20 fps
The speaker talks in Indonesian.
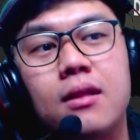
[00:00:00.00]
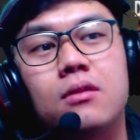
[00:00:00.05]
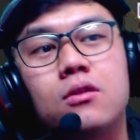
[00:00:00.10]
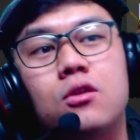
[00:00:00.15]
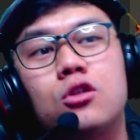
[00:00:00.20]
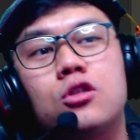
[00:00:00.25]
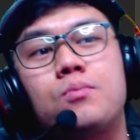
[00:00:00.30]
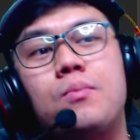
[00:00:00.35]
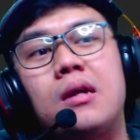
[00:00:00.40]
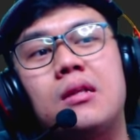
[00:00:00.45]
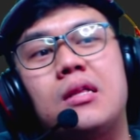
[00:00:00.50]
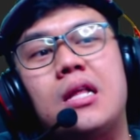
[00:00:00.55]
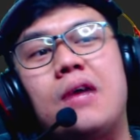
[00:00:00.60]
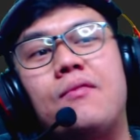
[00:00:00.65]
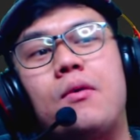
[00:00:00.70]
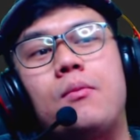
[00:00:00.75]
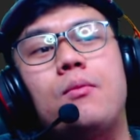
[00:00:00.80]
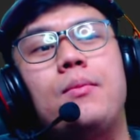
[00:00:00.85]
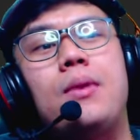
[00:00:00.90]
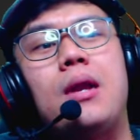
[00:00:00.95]
Terus Bang Dava
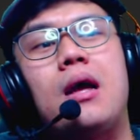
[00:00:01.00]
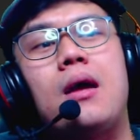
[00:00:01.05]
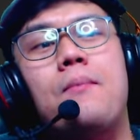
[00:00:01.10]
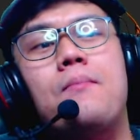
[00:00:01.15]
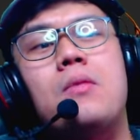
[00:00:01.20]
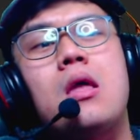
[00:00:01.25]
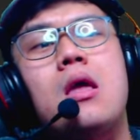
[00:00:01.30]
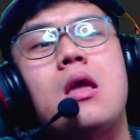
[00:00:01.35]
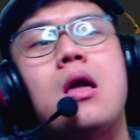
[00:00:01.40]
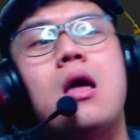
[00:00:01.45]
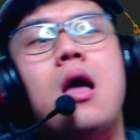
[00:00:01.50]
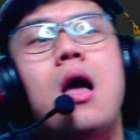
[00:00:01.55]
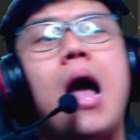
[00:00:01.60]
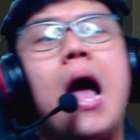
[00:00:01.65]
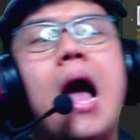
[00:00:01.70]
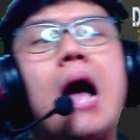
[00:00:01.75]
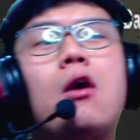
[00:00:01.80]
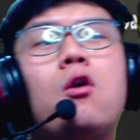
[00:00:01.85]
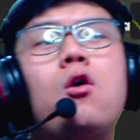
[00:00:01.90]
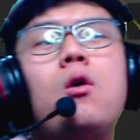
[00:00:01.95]
pun bilang,
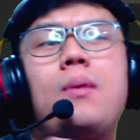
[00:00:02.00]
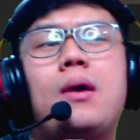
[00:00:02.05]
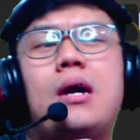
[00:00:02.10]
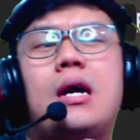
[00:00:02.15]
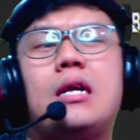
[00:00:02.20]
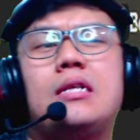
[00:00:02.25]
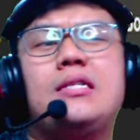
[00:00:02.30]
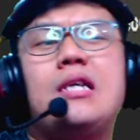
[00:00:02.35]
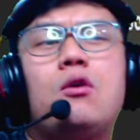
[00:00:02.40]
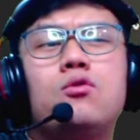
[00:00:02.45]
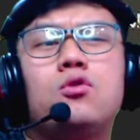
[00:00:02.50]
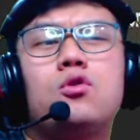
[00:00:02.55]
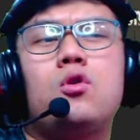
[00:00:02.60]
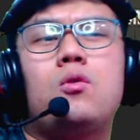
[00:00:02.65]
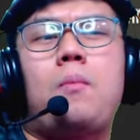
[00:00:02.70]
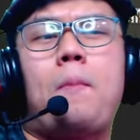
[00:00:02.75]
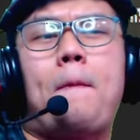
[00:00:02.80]
aku bekerja untuk